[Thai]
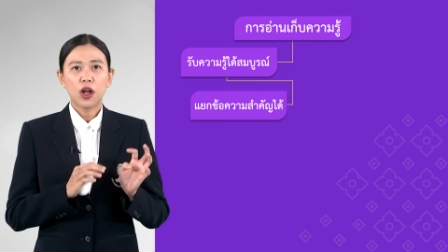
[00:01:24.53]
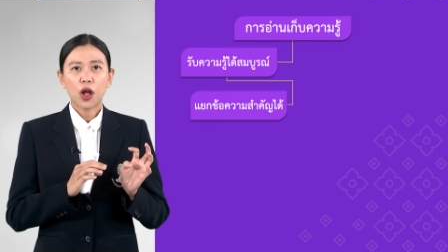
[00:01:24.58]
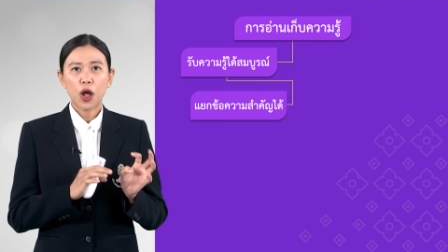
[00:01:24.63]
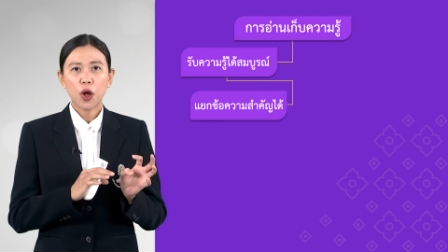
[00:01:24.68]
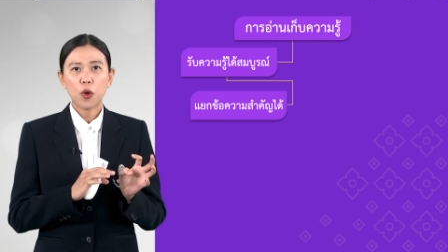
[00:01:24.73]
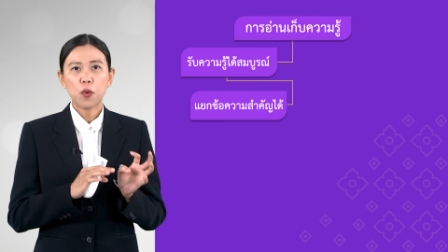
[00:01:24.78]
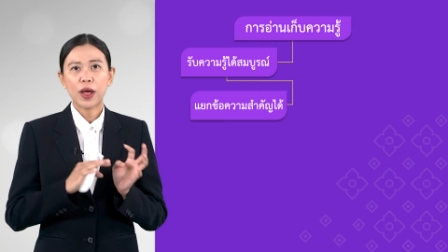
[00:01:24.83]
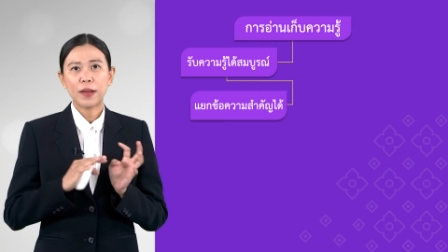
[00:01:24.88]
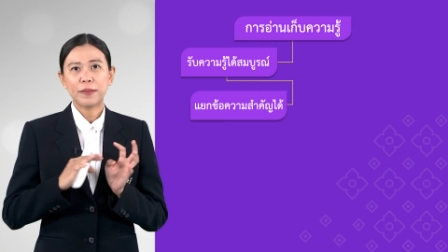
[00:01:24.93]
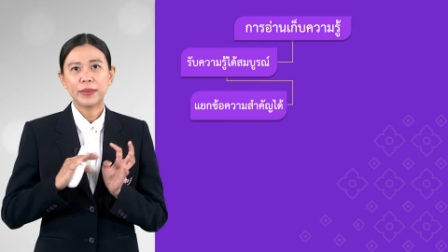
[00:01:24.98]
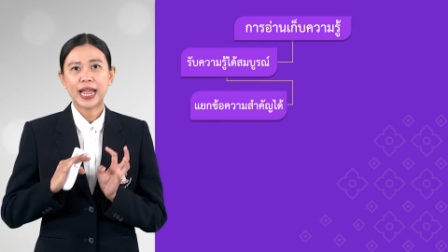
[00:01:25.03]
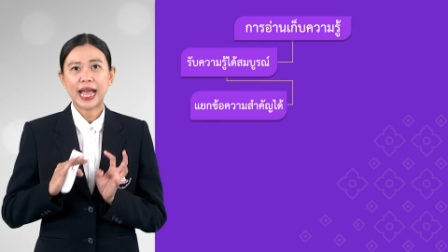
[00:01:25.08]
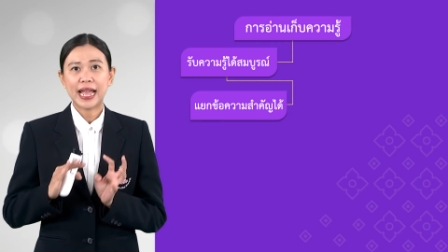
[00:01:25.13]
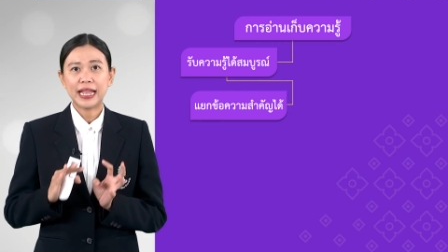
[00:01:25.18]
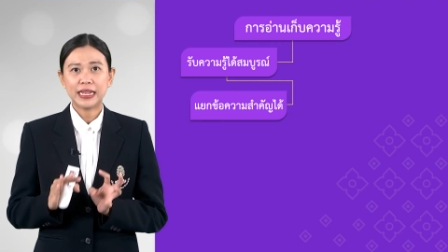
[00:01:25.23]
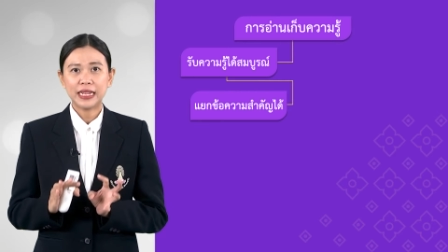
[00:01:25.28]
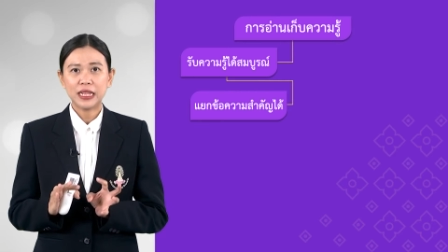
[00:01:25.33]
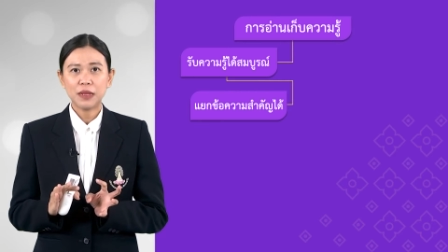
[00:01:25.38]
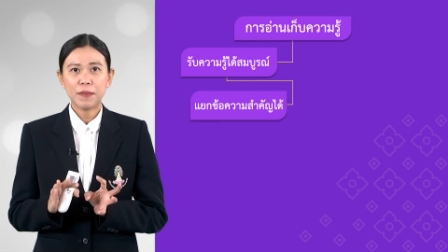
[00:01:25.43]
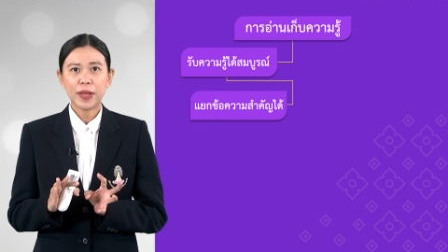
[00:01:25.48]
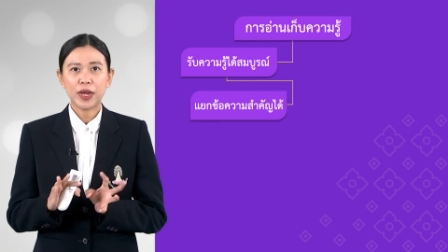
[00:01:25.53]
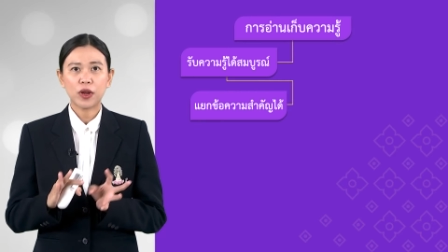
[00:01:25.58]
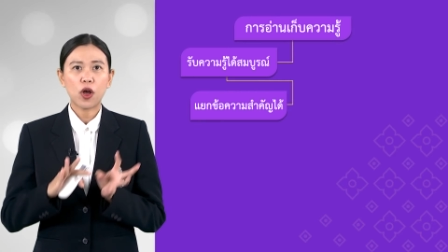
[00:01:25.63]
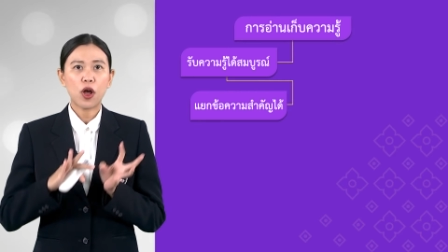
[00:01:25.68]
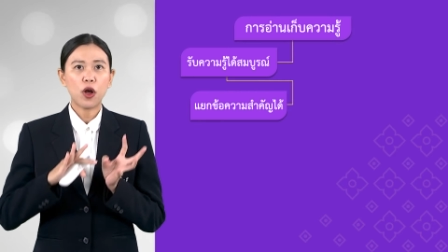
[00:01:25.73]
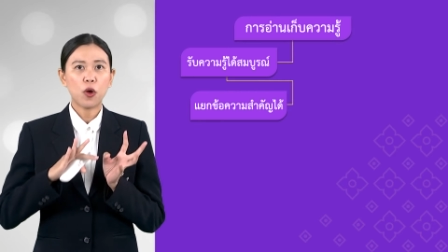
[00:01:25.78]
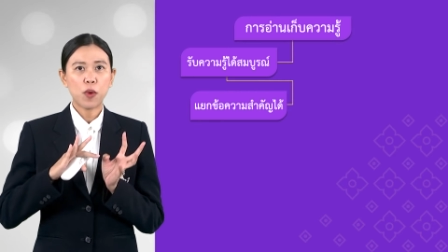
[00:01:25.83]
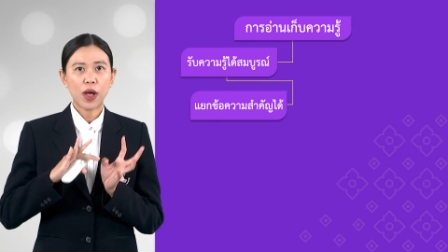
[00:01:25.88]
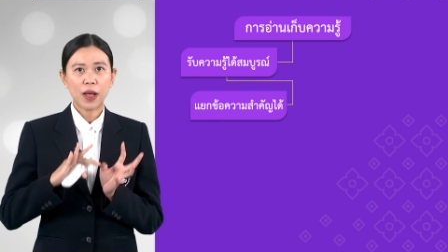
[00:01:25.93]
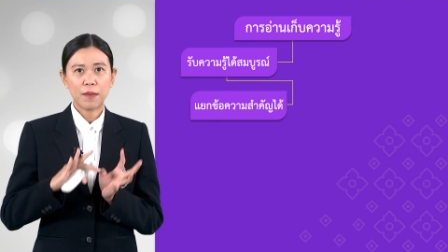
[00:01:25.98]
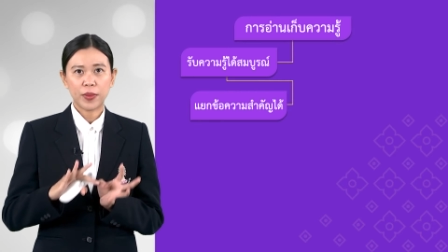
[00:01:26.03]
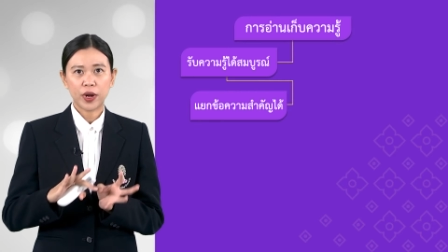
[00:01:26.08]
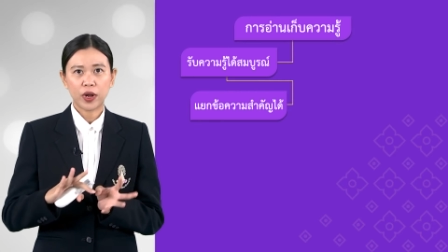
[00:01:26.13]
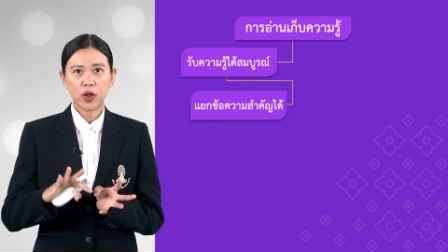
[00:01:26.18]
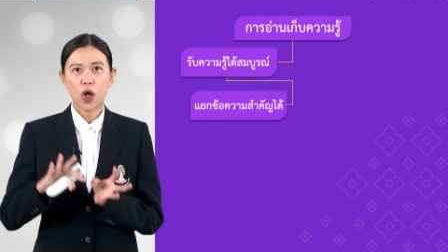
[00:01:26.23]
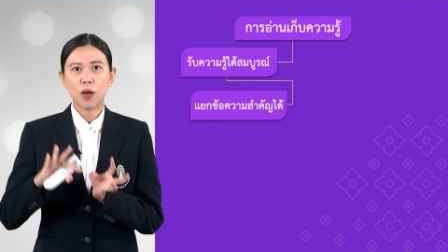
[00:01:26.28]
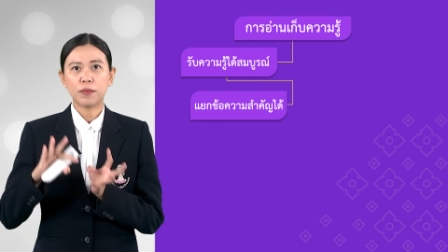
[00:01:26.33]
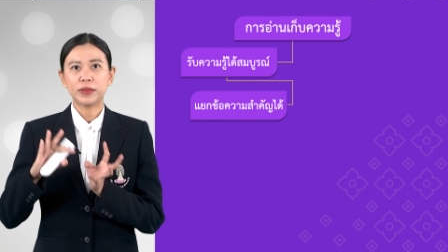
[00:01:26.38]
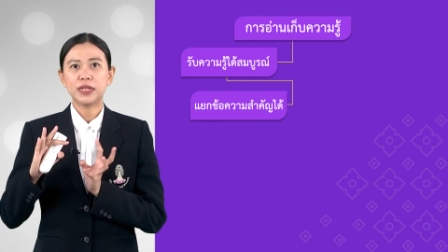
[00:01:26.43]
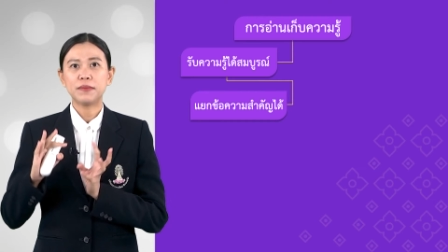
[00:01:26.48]
ข้อความใดที่เป็นข้อความประ
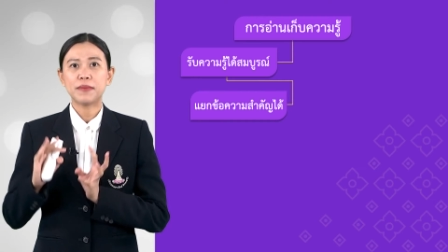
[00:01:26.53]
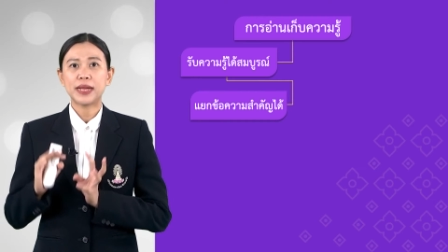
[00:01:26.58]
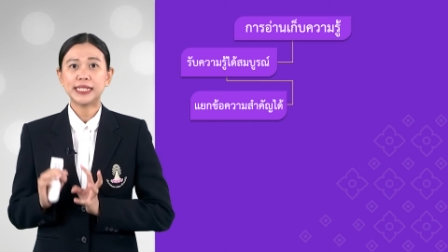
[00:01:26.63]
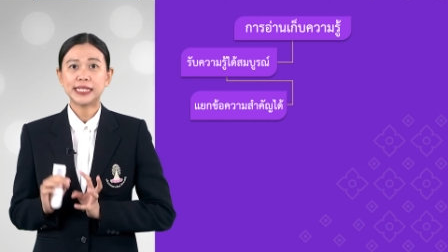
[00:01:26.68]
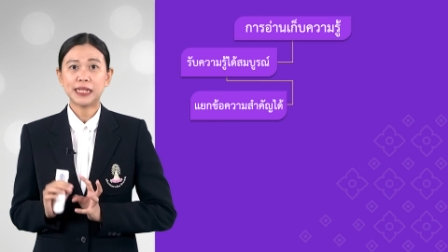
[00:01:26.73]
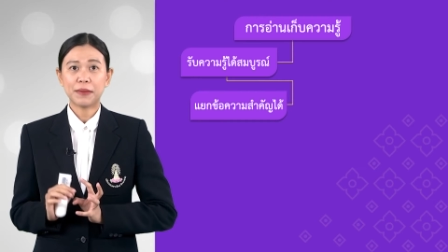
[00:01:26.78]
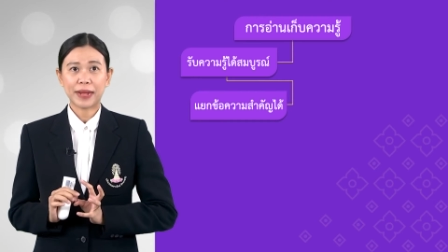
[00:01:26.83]
กอบที่ไม่